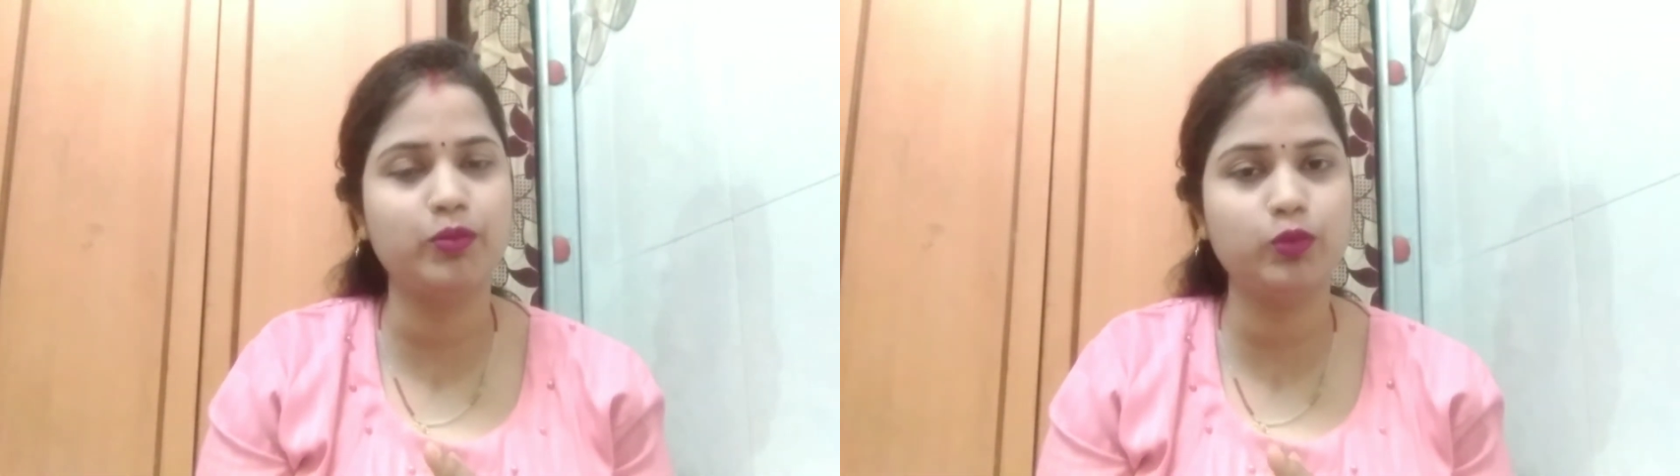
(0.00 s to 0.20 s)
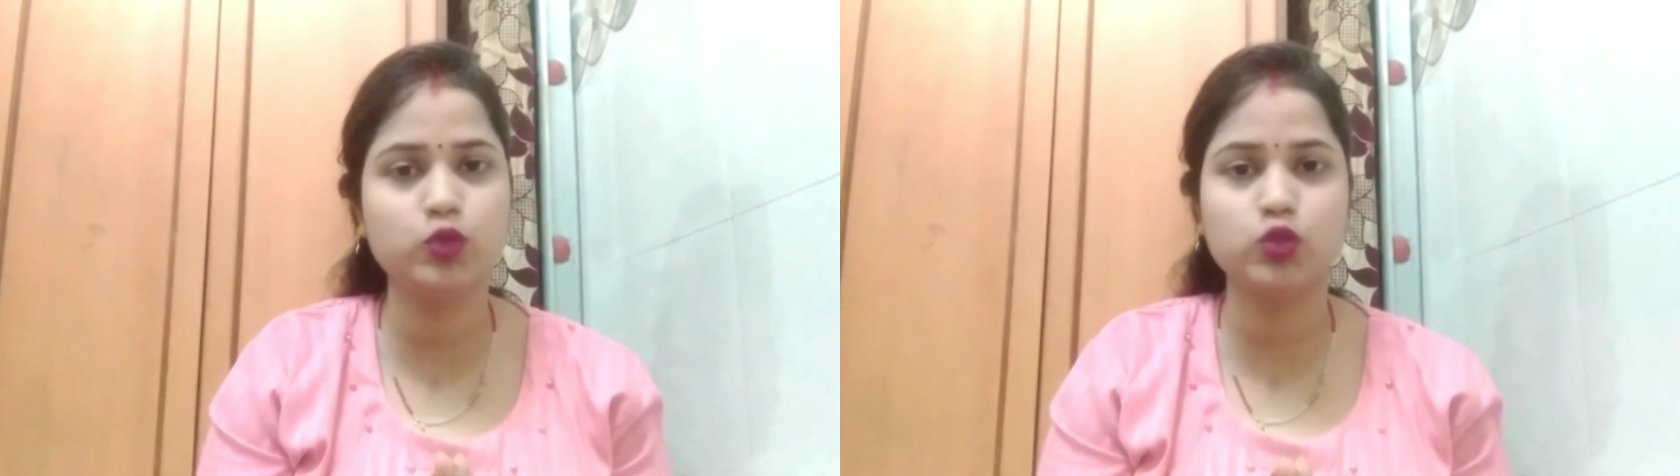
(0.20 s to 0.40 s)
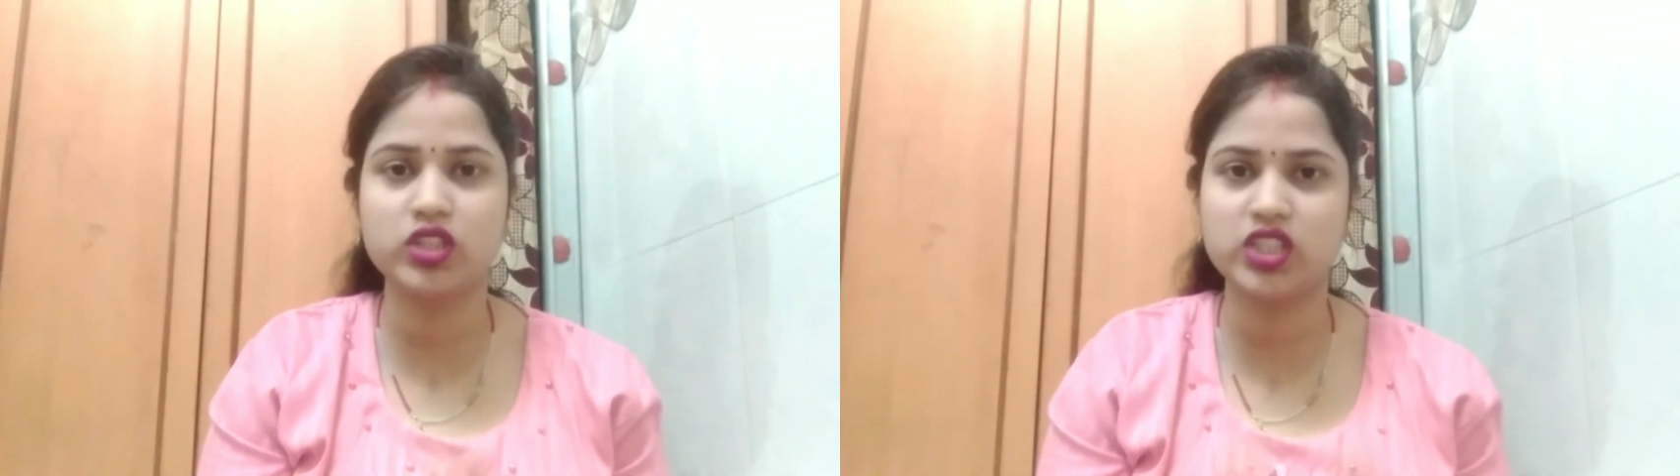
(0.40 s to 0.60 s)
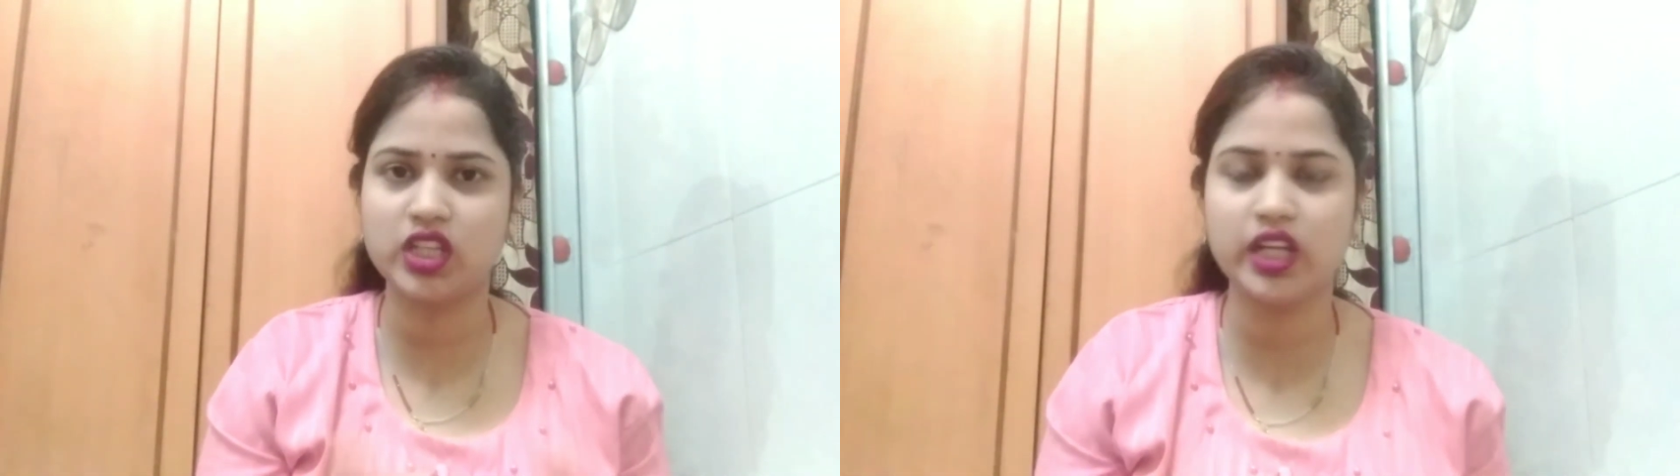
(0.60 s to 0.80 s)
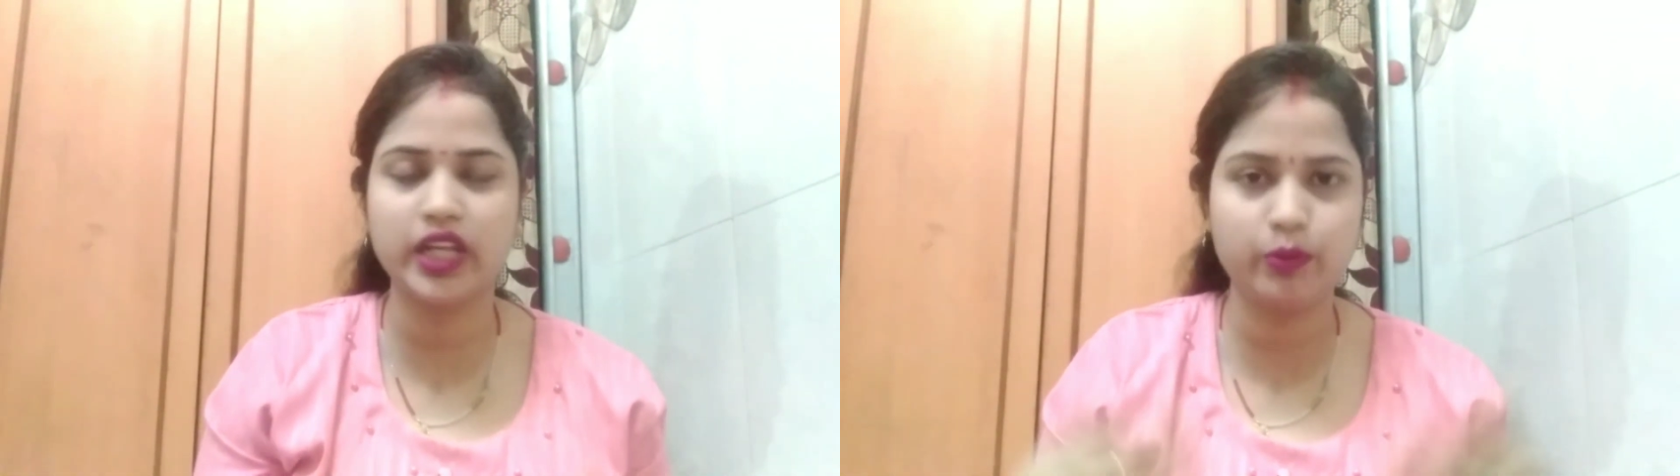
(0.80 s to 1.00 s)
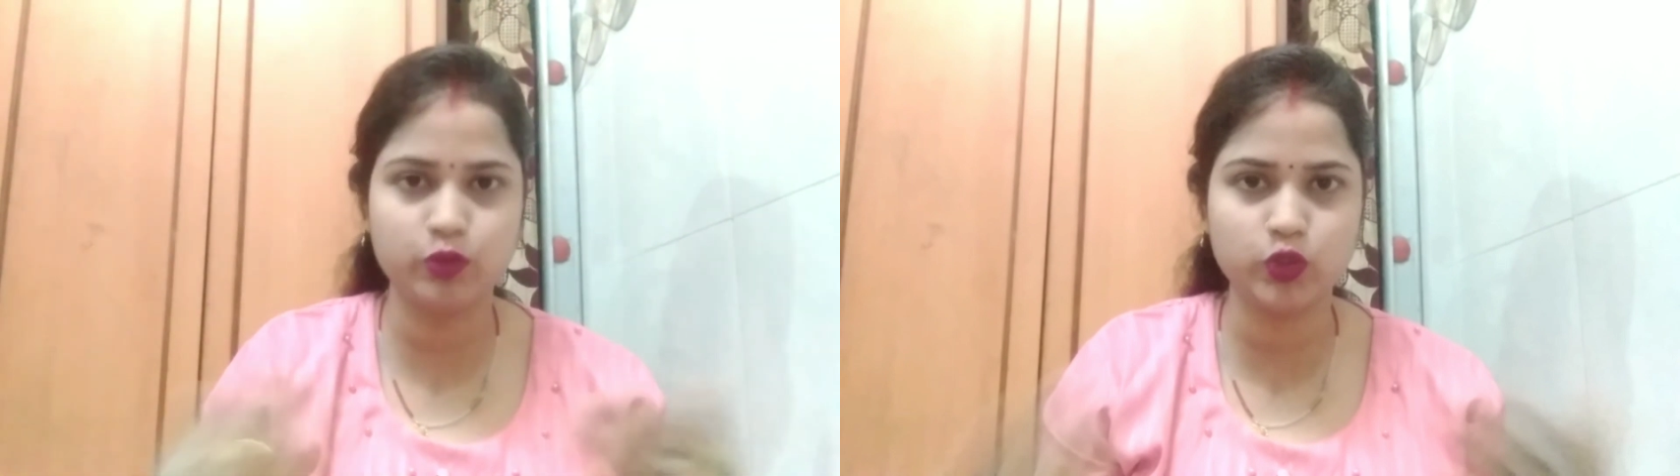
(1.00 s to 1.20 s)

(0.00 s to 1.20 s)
आपको जो अच्छा लगे आप